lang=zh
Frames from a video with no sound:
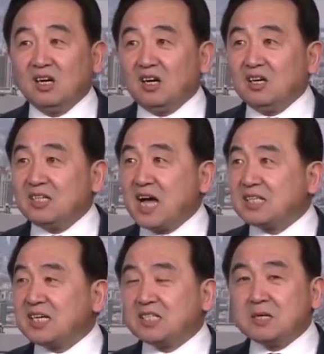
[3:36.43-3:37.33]
而杨
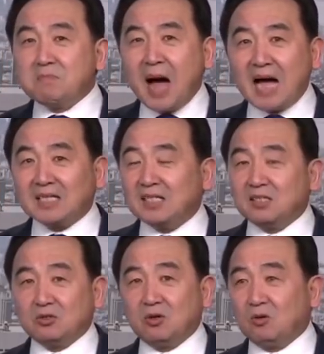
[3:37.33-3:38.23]
洁篪骂他的
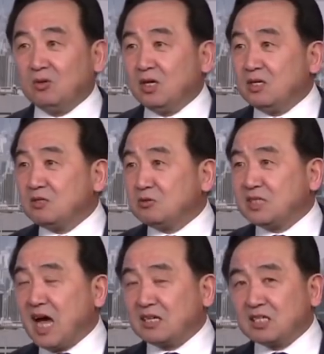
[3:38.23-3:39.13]
时候就
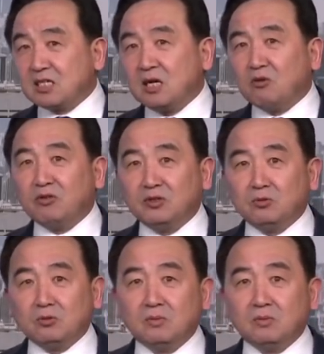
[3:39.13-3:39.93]
讲了十六分钟。